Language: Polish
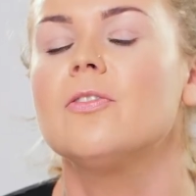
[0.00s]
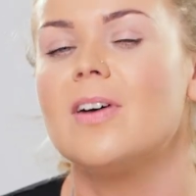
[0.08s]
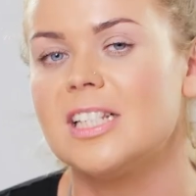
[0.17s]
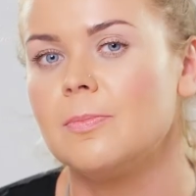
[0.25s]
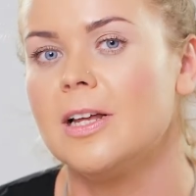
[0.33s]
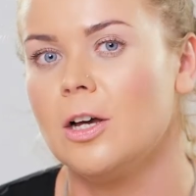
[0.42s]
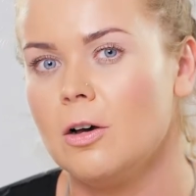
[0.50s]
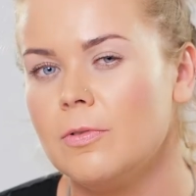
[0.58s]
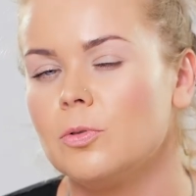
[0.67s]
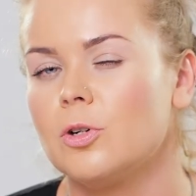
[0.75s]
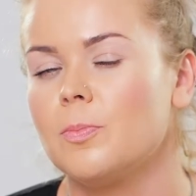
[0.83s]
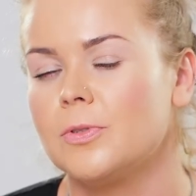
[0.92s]
kwas mlekowy,
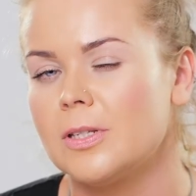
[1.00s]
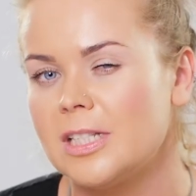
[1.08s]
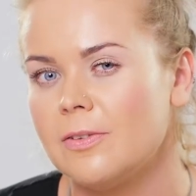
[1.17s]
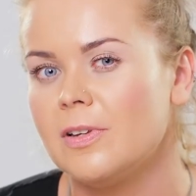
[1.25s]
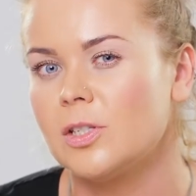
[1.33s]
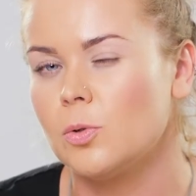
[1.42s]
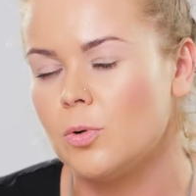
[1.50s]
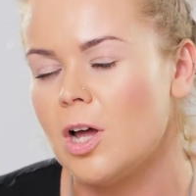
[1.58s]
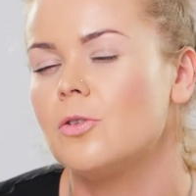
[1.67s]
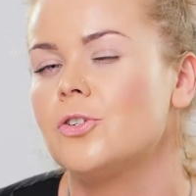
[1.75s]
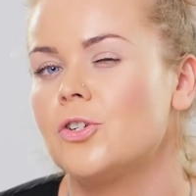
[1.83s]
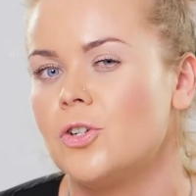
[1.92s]
który pozostawia skórę
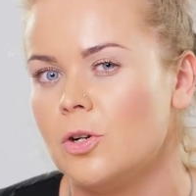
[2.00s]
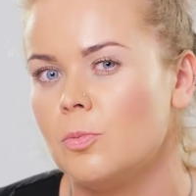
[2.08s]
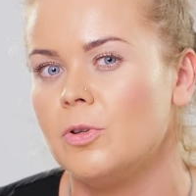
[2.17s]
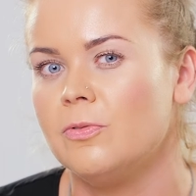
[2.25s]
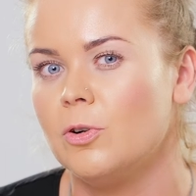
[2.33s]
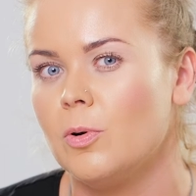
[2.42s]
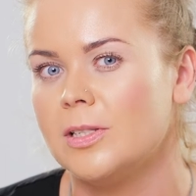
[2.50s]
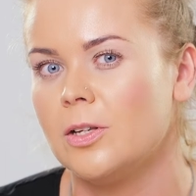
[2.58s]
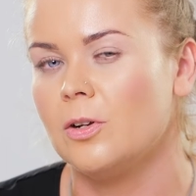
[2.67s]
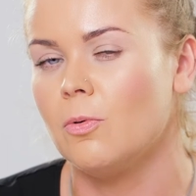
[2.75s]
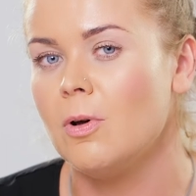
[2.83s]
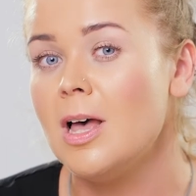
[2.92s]
oczyszczoną i
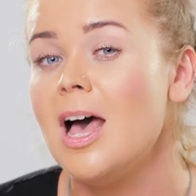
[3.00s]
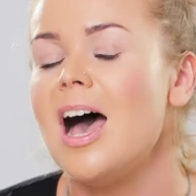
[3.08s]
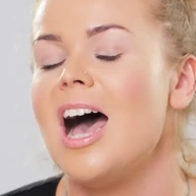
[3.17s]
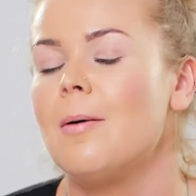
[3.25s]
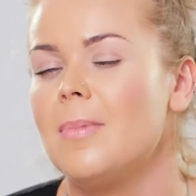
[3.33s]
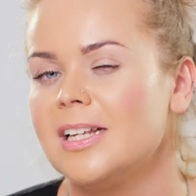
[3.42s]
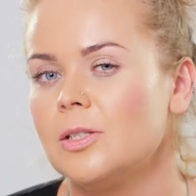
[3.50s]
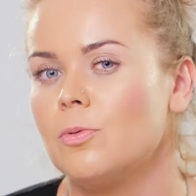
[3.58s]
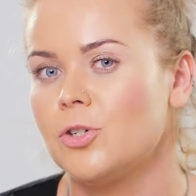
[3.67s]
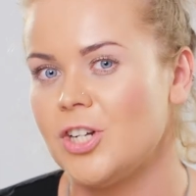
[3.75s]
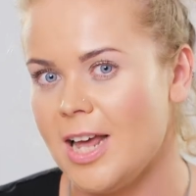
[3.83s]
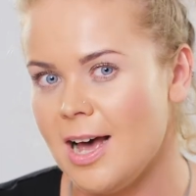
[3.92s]
wygładzoną, a
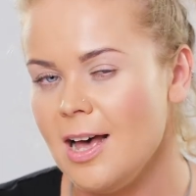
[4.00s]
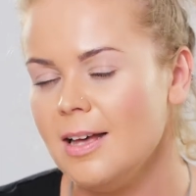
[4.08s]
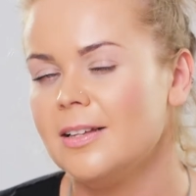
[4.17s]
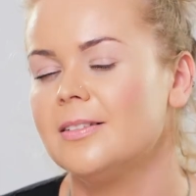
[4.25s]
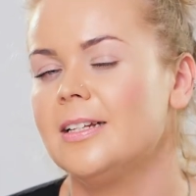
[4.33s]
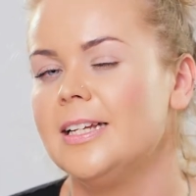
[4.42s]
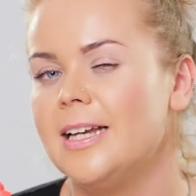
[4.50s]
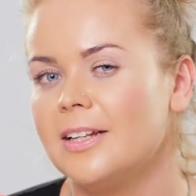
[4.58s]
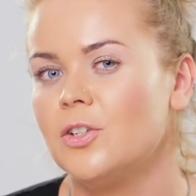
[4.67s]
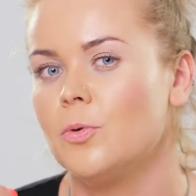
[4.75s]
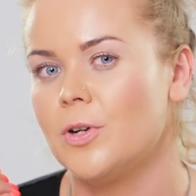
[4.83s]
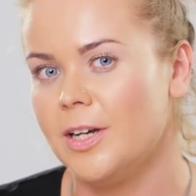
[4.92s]
masło Shea delikatnie ją